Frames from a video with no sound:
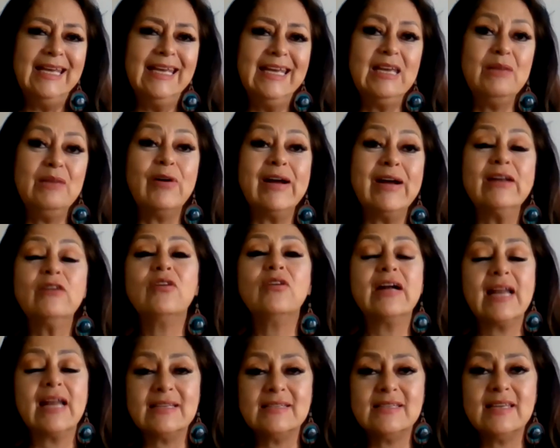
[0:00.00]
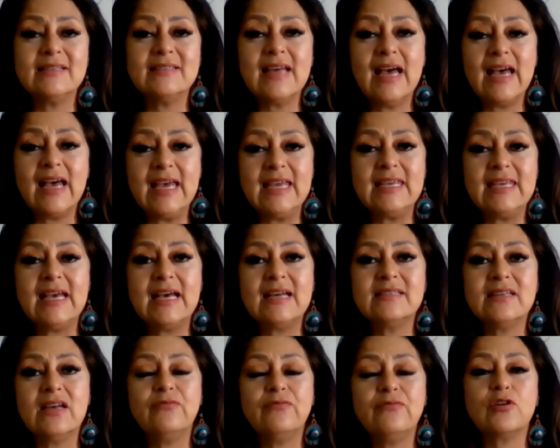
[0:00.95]
Y bueno, gracias a
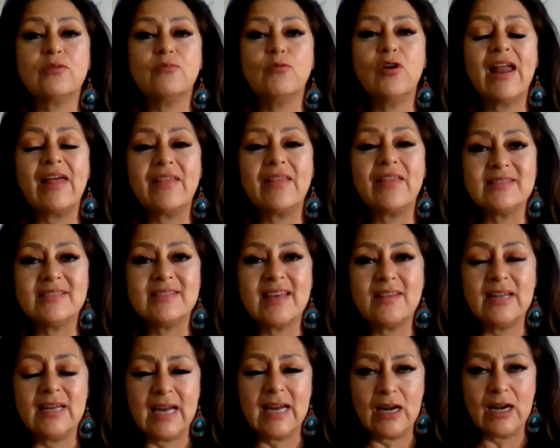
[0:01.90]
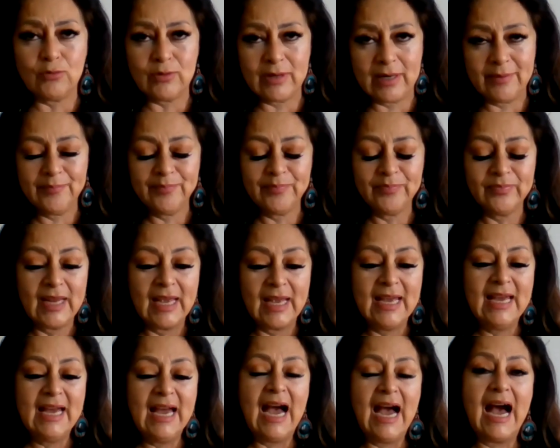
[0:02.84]
ellas se formó la danza de la luna.
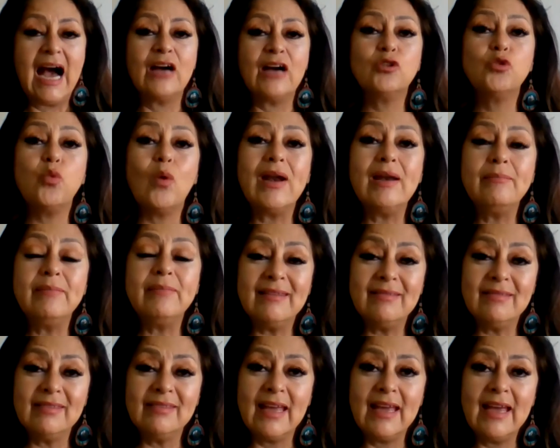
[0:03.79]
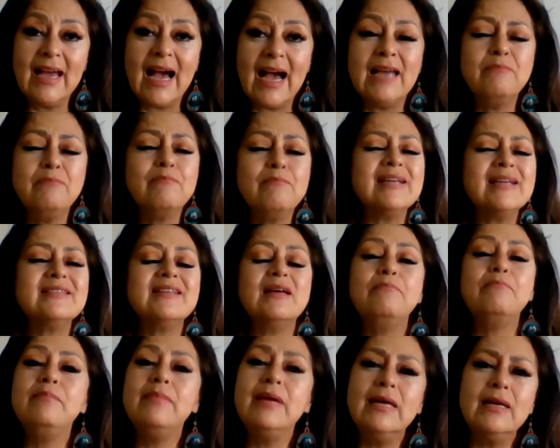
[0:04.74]
Actualmente hay más
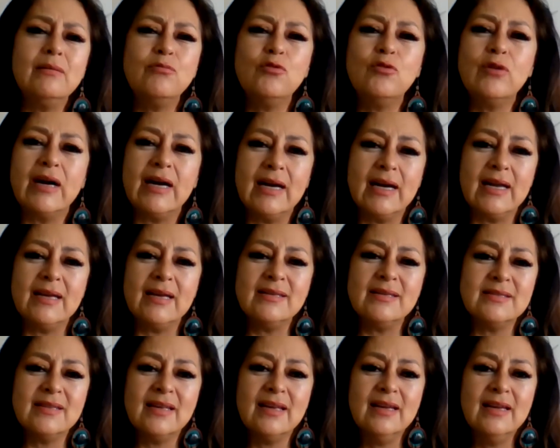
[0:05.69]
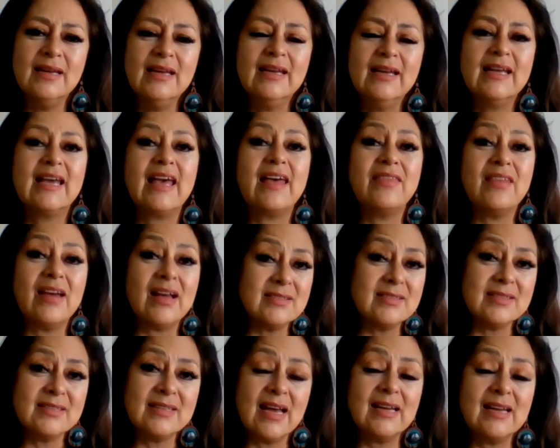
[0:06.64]
de mil mujeres que
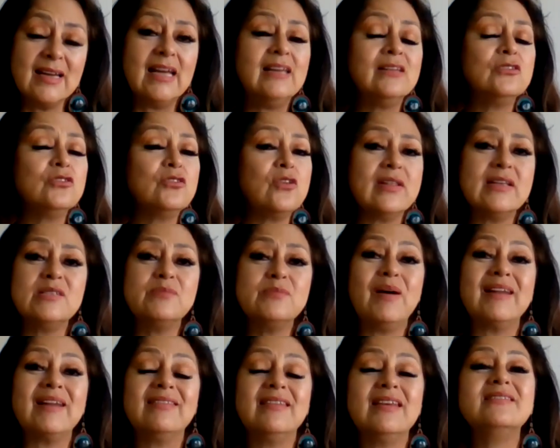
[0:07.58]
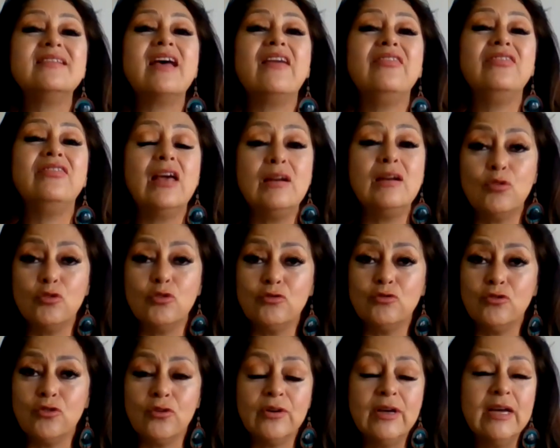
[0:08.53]
danzan en todas partes del
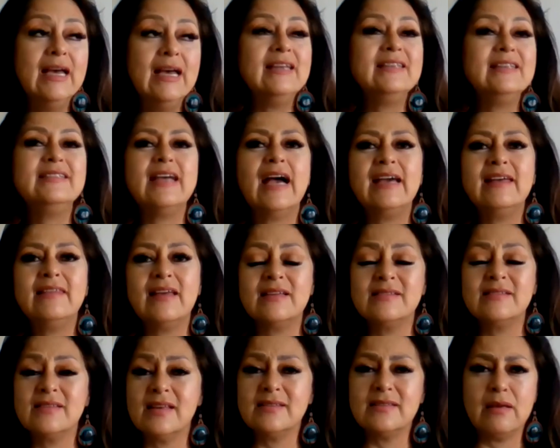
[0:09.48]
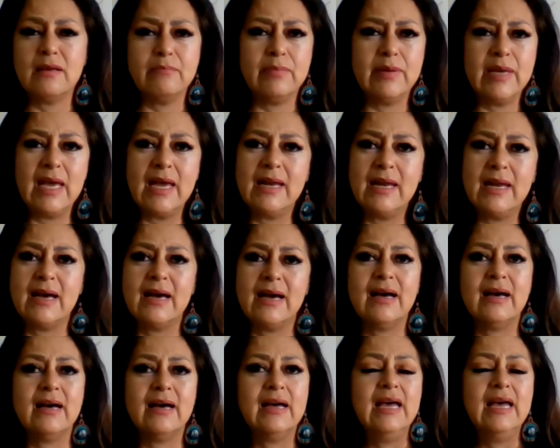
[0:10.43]
mundo. Ya hay danzas en
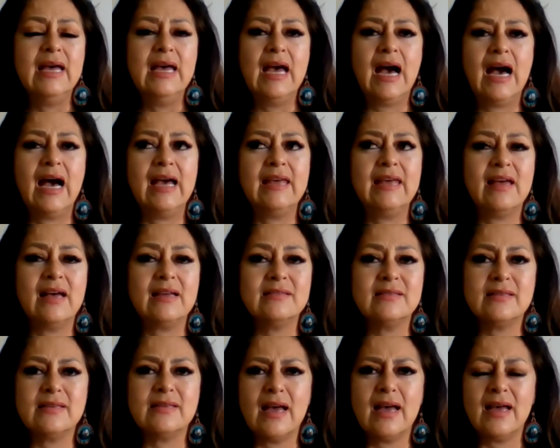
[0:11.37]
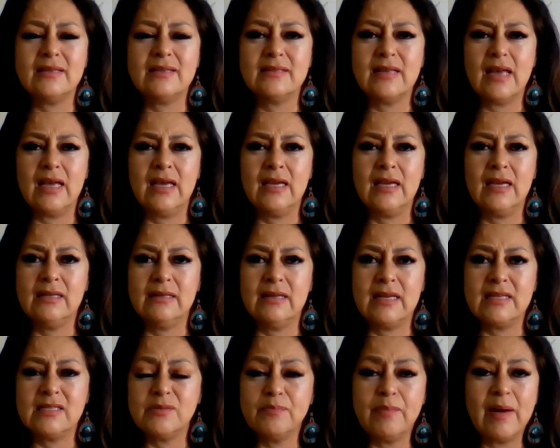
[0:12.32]
Viena, hay danzas en
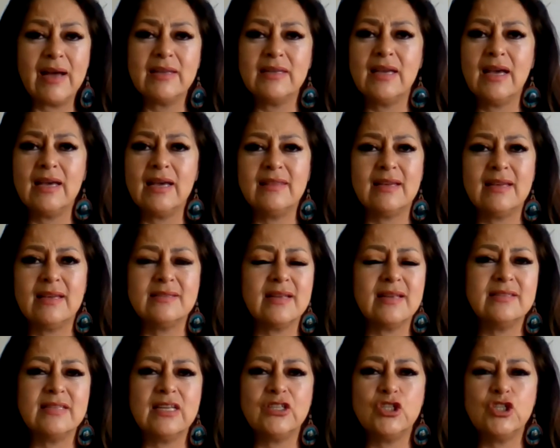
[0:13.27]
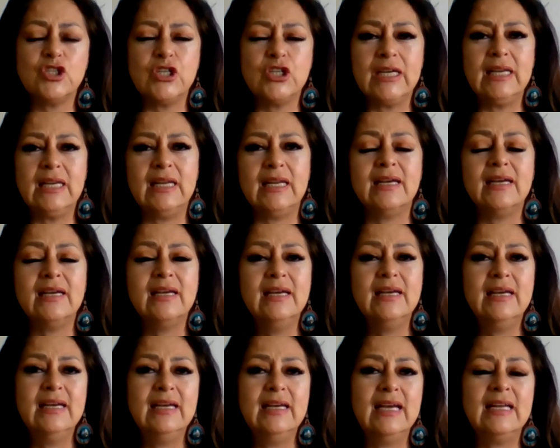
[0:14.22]
España, hay danzas en
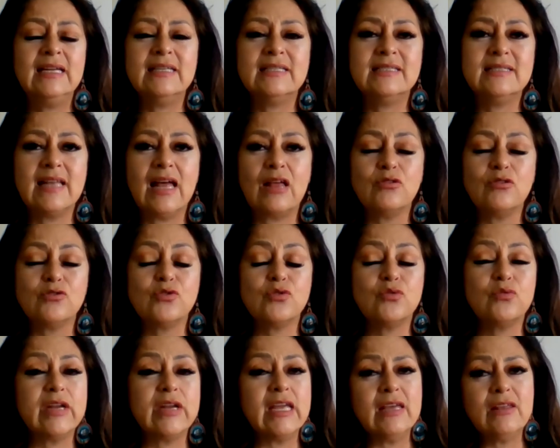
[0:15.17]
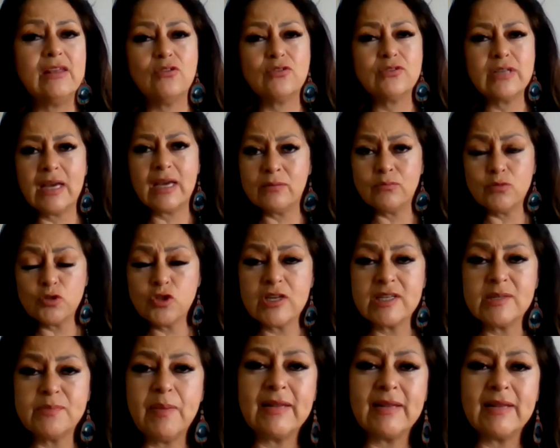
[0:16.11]
Chile, en Estados Unidos, en
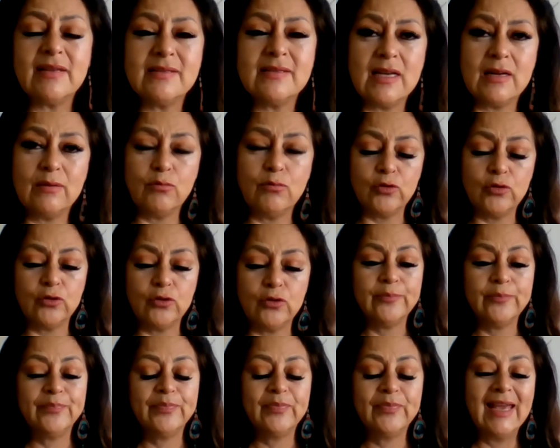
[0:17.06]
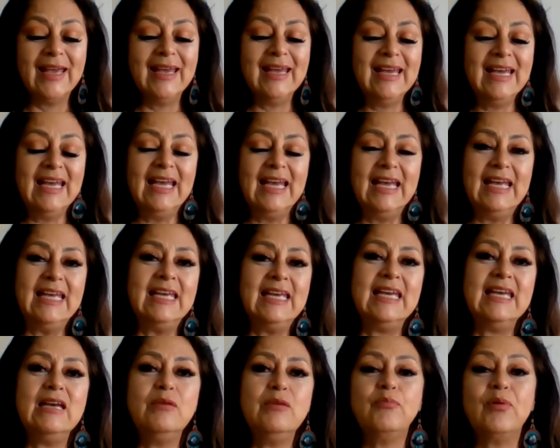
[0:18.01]
muchas partes del mundo.
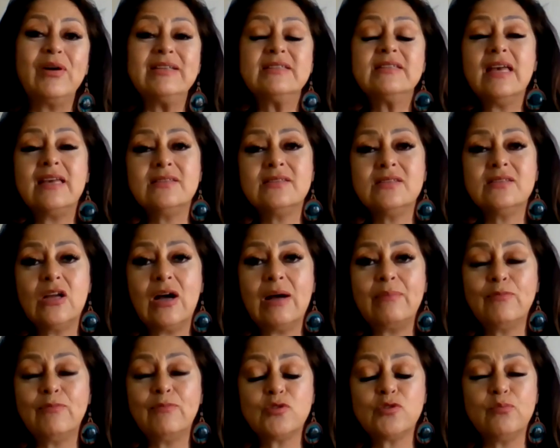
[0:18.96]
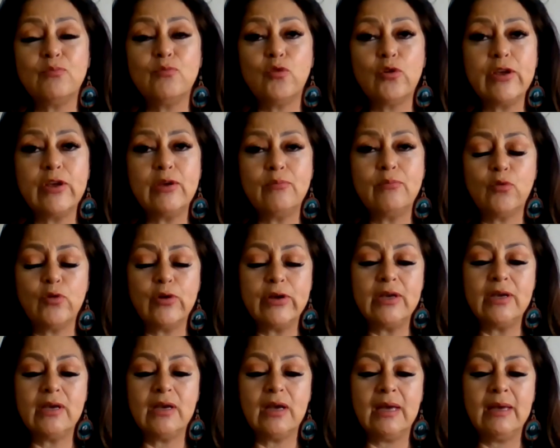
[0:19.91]
Y pues estamos muy, muy
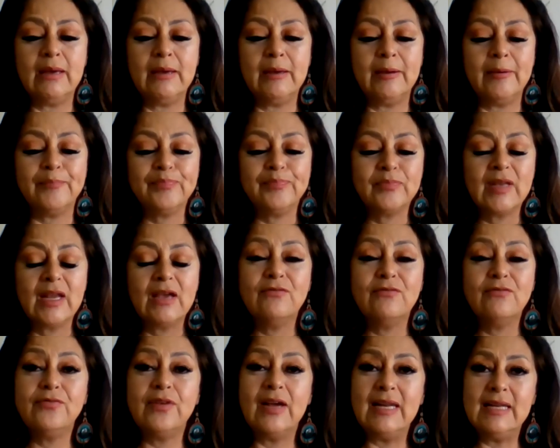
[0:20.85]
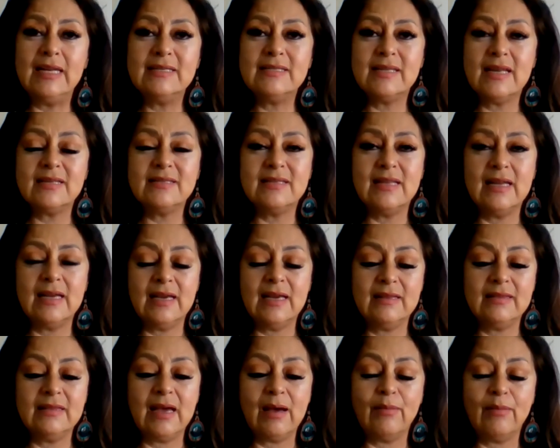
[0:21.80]
eh, felices
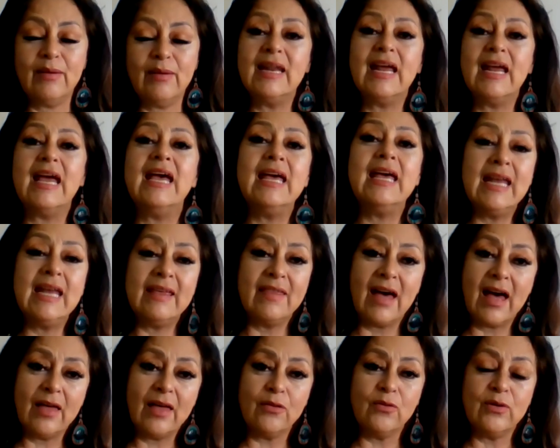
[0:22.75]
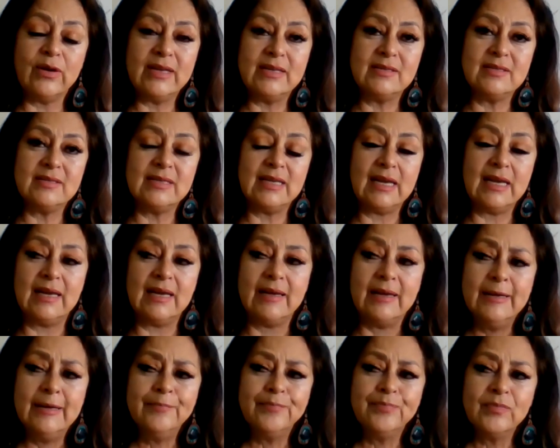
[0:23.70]
de, de, haber heredado
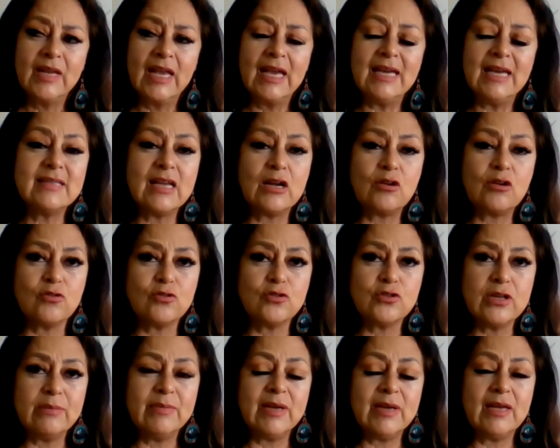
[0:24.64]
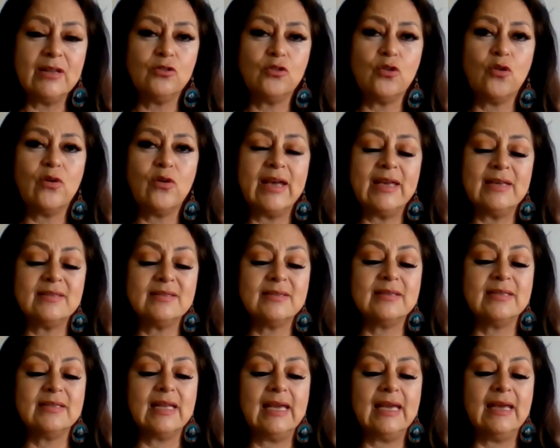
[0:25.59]
este, este conocimiento,
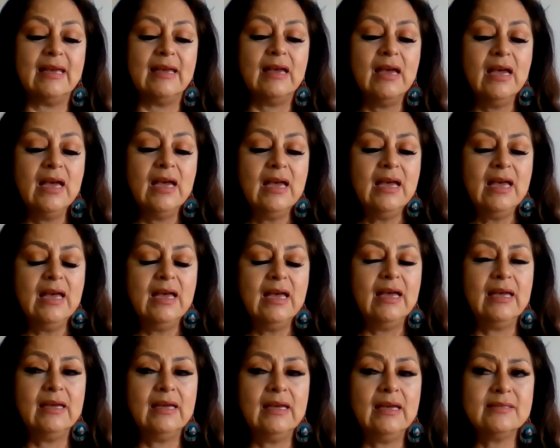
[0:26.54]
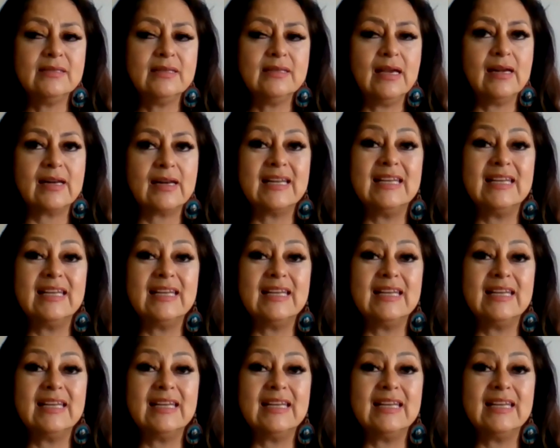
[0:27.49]
este, este